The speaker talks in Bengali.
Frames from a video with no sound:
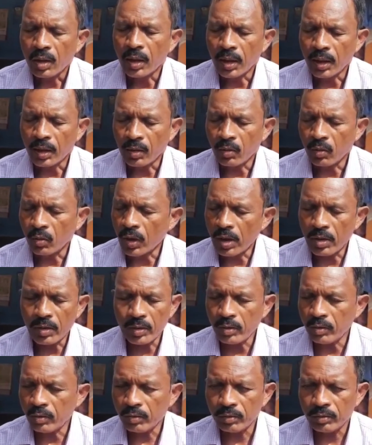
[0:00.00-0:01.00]
হ্যাঁ
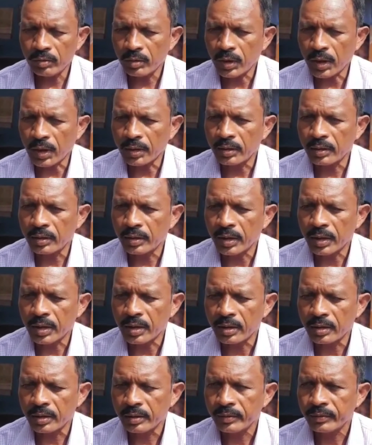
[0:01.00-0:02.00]
ওরাও না
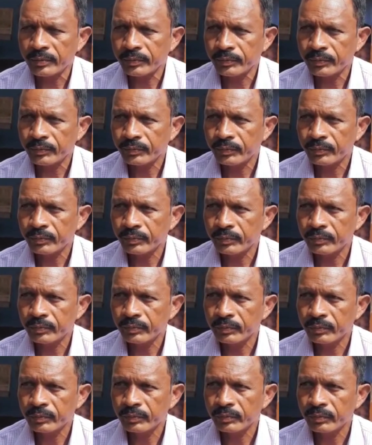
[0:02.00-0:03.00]
দেখে নেই
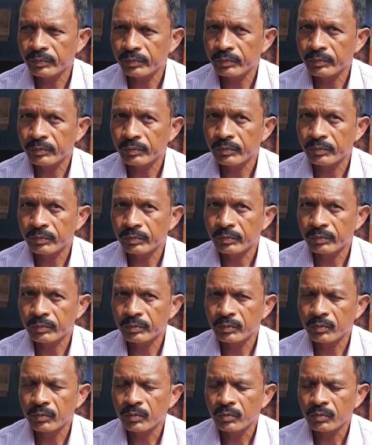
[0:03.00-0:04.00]
কোন কোন দল বলেছিল
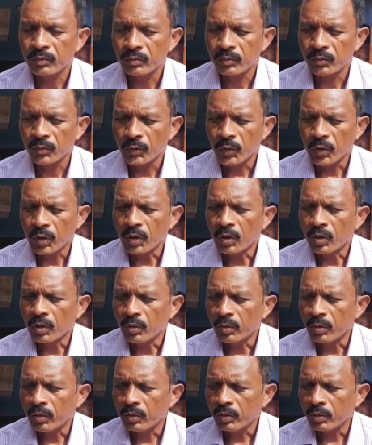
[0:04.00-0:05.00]
প্রতিশ্রুতি দিয়েছিল
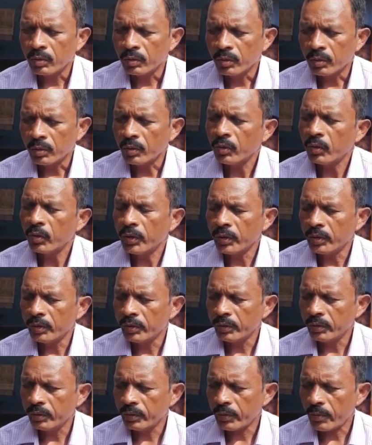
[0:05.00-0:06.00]

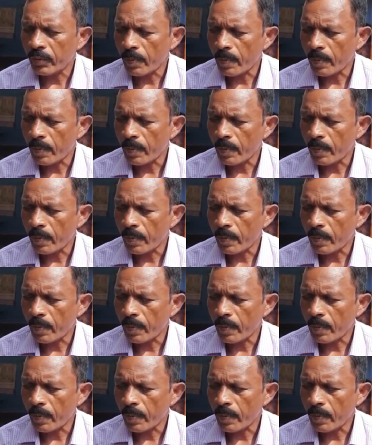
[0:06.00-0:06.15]
ওই